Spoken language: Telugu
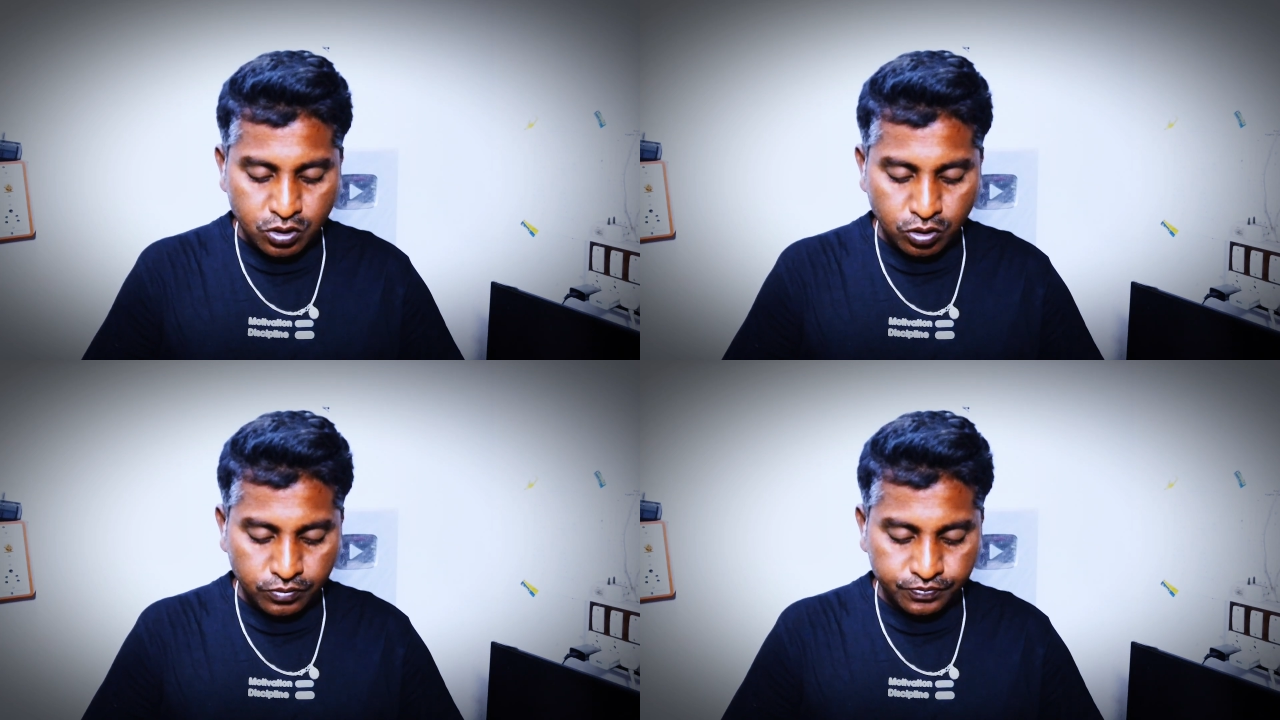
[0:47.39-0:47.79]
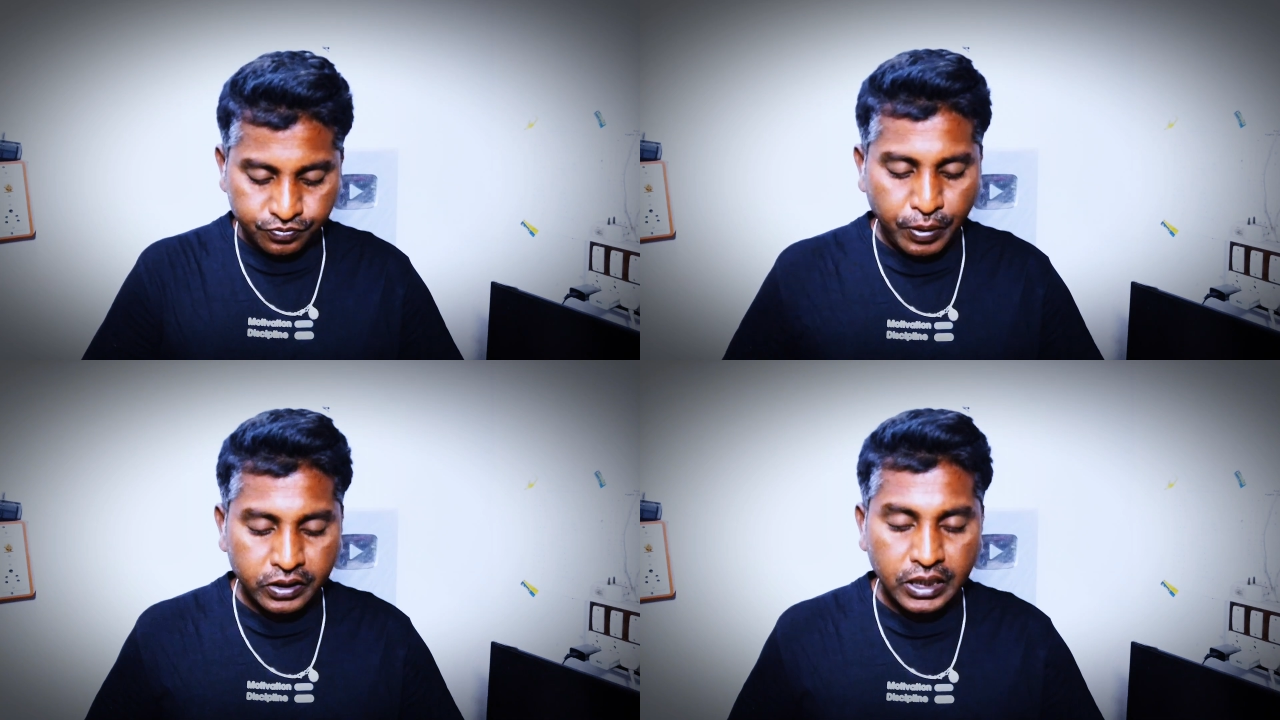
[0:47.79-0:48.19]
సో
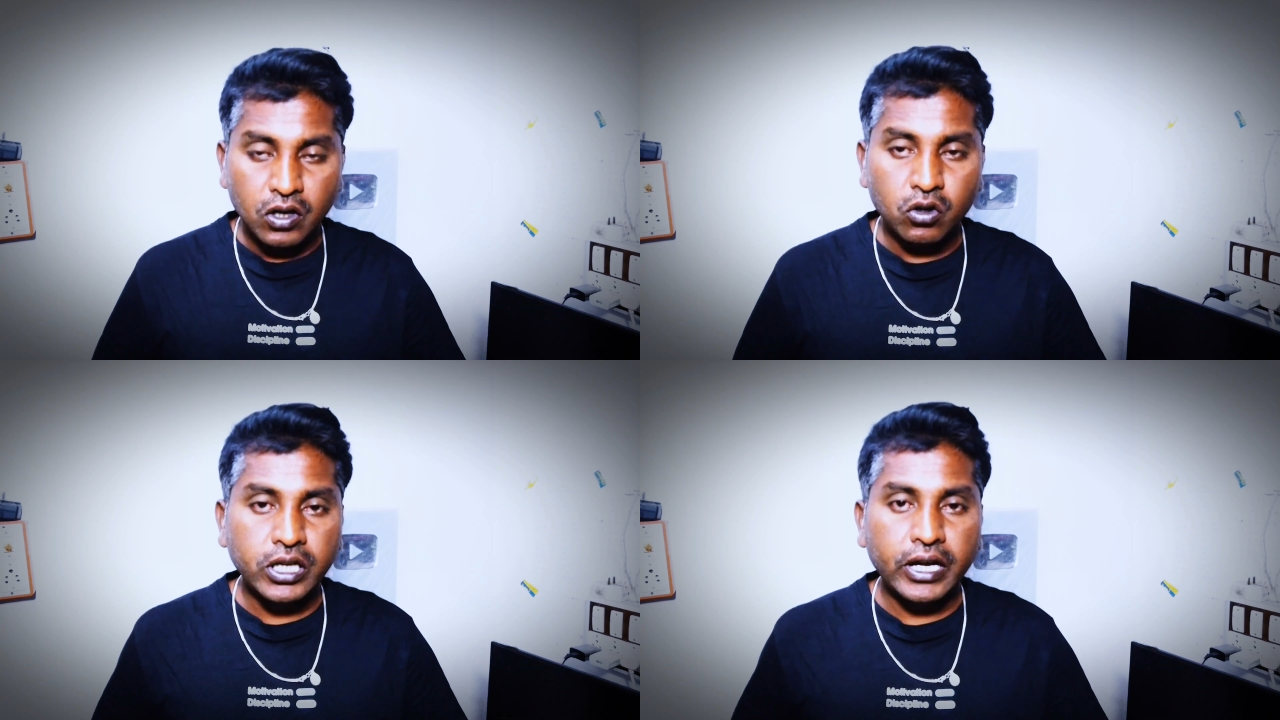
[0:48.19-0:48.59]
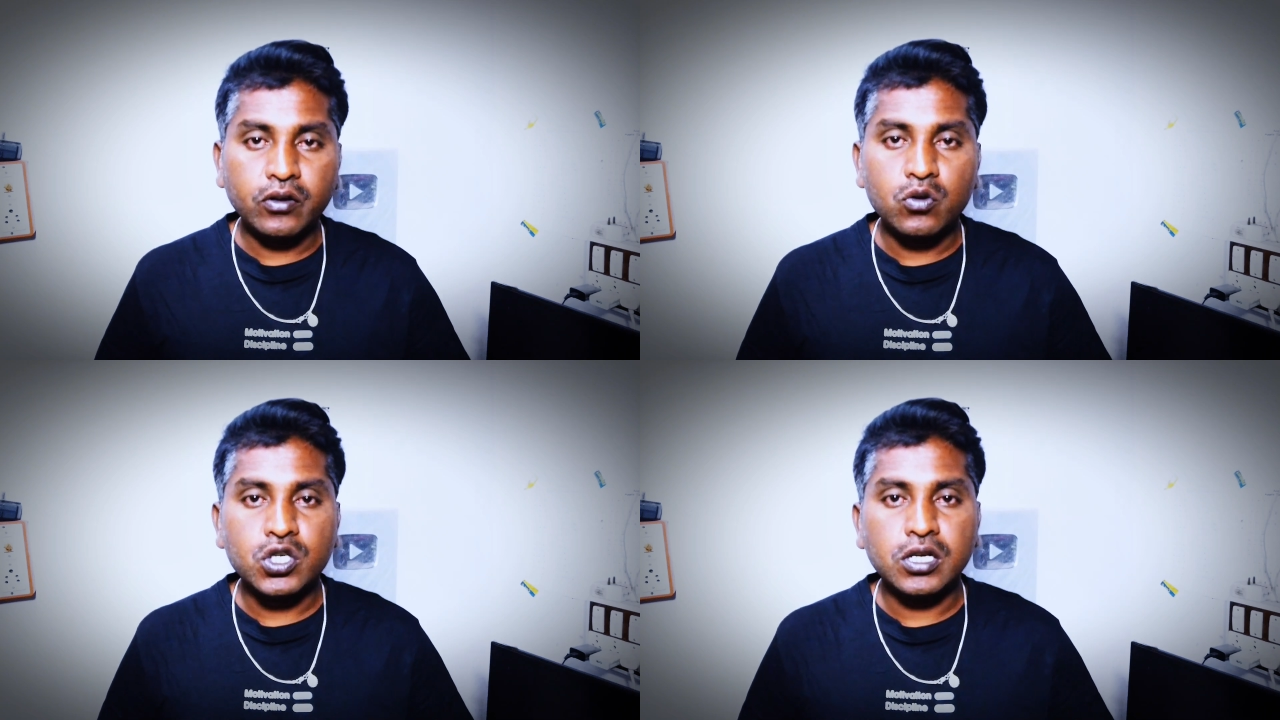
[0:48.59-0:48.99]
పద్నాలుగో
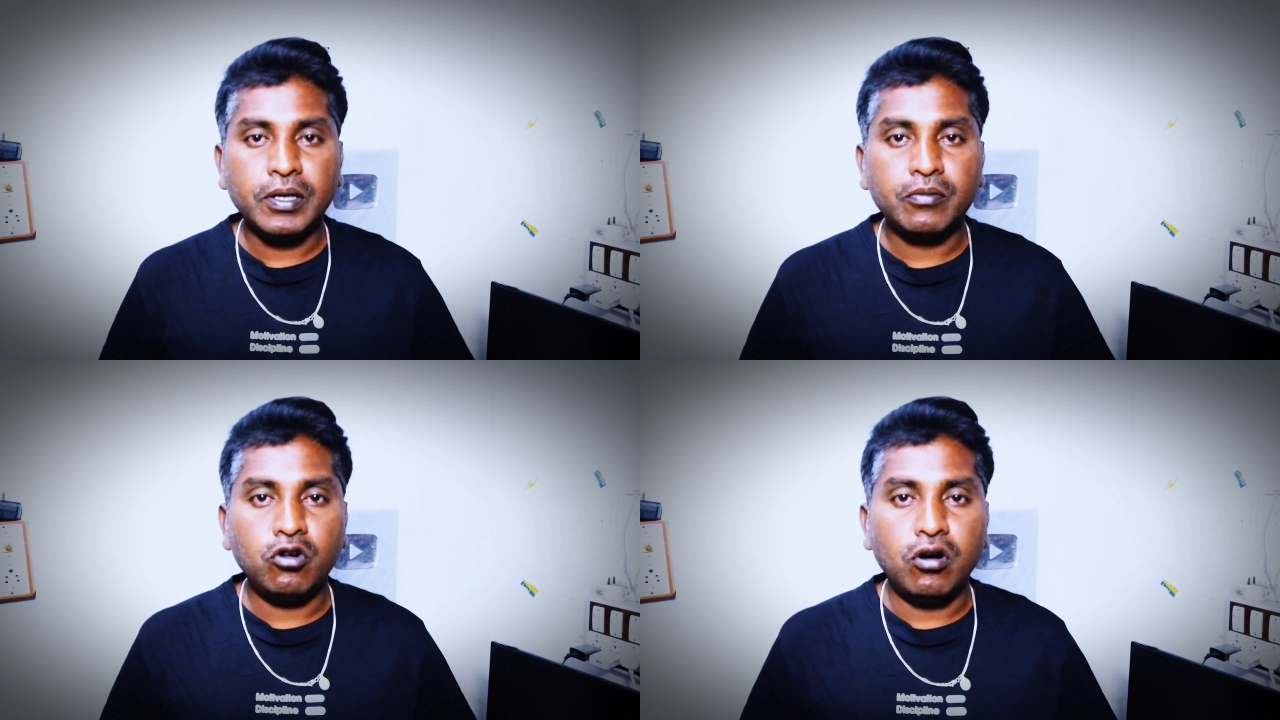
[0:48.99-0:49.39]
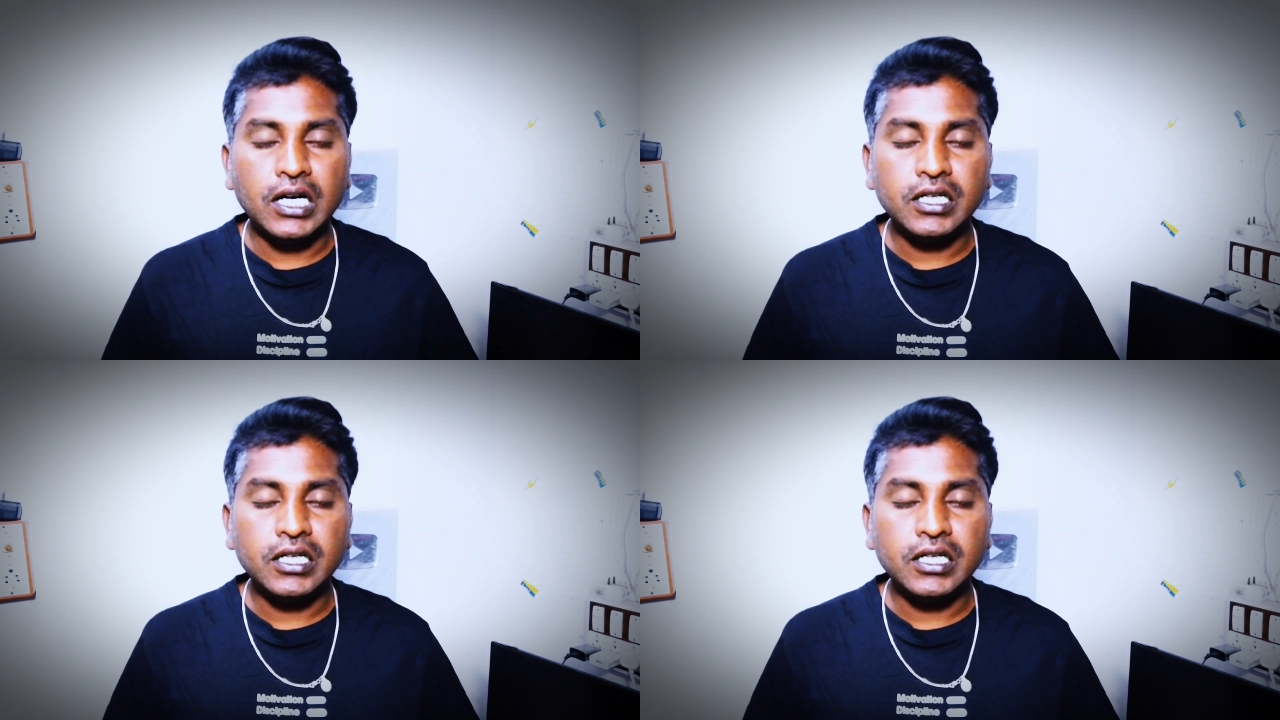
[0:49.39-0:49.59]
తారీఖు నుంచి మనము